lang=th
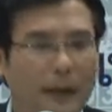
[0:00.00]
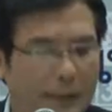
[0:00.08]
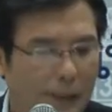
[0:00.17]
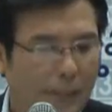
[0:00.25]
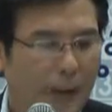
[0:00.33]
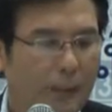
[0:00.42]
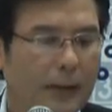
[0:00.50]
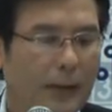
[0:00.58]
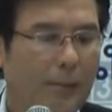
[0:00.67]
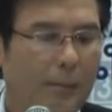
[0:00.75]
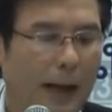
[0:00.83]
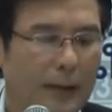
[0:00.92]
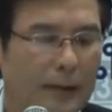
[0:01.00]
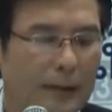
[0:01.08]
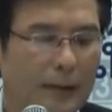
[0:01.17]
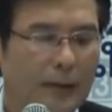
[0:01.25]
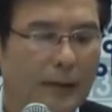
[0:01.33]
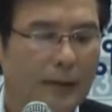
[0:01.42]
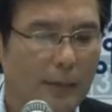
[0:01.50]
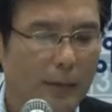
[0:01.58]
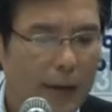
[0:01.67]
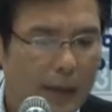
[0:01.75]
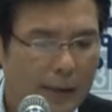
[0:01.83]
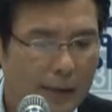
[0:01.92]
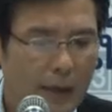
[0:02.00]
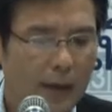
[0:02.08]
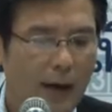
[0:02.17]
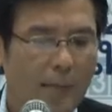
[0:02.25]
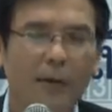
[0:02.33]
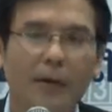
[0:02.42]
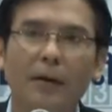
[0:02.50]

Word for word: มาชิกพรรคปฏิปัติ ซึ่งไม่น่าเชื่อครับ